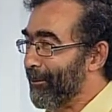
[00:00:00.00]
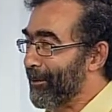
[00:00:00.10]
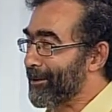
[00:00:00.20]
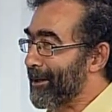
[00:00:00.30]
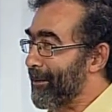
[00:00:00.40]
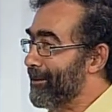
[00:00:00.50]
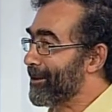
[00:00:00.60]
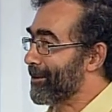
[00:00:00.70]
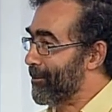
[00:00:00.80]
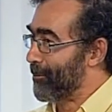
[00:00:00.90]
todas esas
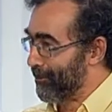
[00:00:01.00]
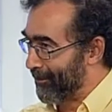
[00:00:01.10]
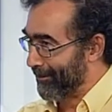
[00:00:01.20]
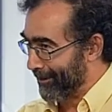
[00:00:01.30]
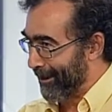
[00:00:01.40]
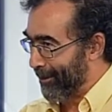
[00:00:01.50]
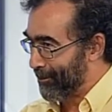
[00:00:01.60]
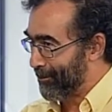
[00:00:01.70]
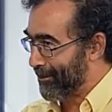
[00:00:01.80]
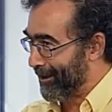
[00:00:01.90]
herramientas que no son eh, a
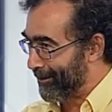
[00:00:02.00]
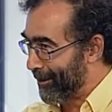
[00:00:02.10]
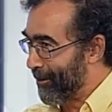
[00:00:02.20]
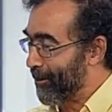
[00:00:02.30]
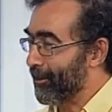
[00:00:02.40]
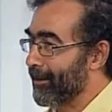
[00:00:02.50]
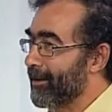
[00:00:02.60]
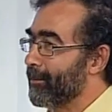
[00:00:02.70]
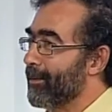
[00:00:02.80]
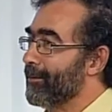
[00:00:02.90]
nosotros tan, tan
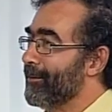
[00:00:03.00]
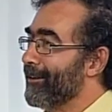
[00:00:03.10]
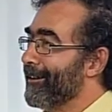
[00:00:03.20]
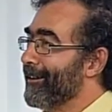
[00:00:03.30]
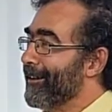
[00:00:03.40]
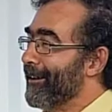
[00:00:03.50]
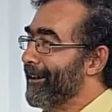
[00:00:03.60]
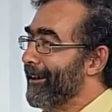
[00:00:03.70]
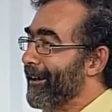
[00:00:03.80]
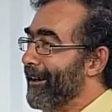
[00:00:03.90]
conocidas, pero
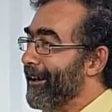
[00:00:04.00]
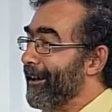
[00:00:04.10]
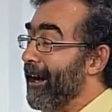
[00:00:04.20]
eh,